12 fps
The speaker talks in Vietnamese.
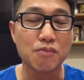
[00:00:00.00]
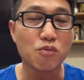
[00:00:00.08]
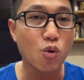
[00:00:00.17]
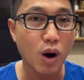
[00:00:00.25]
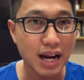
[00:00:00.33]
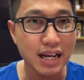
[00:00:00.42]

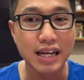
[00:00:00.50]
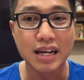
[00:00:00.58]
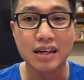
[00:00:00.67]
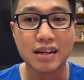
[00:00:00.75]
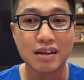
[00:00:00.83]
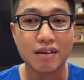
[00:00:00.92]
quá hiền
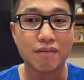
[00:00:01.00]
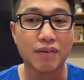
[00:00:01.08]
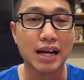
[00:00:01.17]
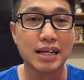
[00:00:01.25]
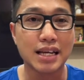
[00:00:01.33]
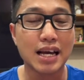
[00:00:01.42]
và
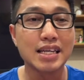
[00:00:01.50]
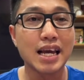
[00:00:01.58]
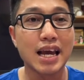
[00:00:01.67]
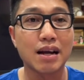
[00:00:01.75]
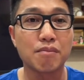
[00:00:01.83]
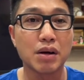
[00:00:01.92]
dễ
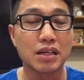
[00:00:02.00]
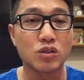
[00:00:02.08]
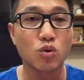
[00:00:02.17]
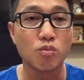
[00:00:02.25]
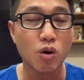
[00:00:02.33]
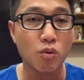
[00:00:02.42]
dàng bị thủ
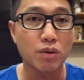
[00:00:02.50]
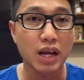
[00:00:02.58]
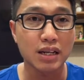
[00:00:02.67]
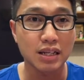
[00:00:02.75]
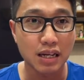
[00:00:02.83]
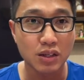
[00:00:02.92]
môn
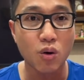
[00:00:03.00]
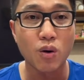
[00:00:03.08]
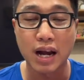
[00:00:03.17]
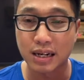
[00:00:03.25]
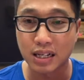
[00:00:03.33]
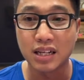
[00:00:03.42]
Ernando
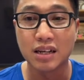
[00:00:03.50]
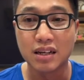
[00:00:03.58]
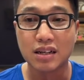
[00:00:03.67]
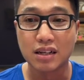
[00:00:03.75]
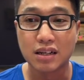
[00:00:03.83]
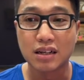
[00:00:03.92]
Ari
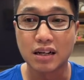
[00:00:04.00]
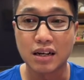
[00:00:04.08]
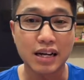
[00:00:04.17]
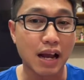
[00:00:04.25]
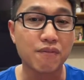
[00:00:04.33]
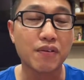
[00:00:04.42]
à,
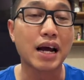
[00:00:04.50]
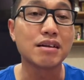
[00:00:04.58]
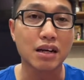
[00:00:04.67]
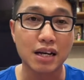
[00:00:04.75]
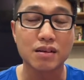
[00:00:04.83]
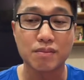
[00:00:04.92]
cản phá được
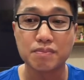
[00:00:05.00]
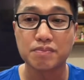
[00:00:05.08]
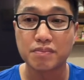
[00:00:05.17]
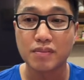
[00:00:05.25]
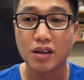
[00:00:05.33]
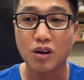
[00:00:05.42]
hết.
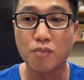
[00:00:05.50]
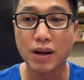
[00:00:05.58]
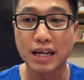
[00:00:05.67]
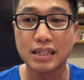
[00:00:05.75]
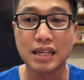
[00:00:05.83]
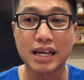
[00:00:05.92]
Hôm nay
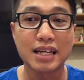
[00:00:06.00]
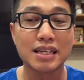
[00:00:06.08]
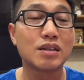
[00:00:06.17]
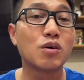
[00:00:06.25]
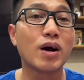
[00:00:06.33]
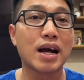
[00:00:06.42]
thì
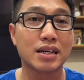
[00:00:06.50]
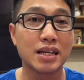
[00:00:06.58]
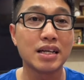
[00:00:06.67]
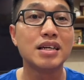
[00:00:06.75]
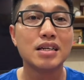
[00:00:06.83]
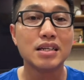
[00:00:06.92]
Ernando Ari
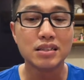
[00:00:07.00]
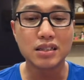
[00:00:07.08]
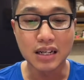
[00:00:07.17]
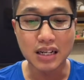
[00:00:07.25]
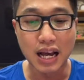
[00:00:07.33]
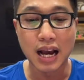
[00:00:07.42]
chính
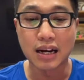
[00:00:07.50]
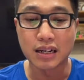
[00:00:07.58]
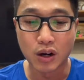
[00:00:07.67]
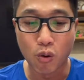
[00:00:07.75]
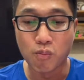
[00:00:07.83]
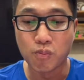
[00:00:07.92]
là người
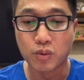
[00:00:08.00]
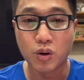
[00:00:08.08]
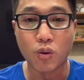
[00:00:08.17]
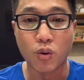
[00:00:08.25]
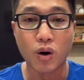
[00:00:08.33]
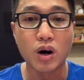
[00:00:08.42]
hùng
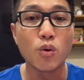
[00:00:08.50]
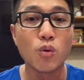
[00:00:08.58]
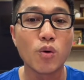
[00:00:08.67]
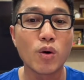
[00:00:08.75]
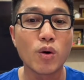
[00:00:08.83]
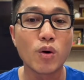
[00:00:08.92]
của U
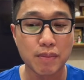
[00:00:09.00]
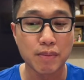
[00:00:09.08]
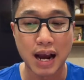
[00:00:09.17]
hai mươi ba